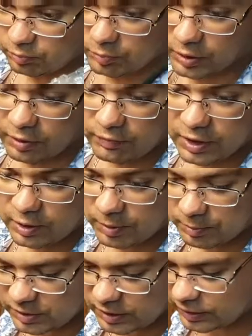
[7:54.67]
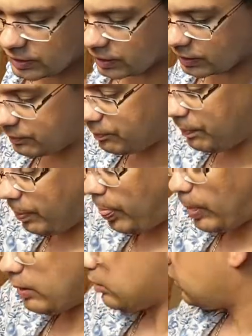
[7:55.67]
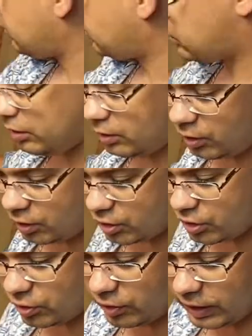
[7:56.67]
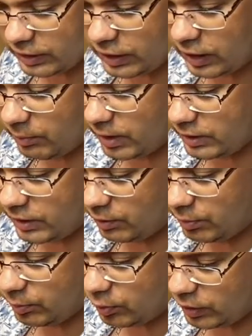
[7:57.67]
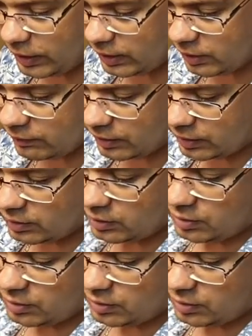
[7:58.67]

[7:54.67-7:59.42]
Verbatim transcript: Проверим обязательно. Так, и еще одна модель популярного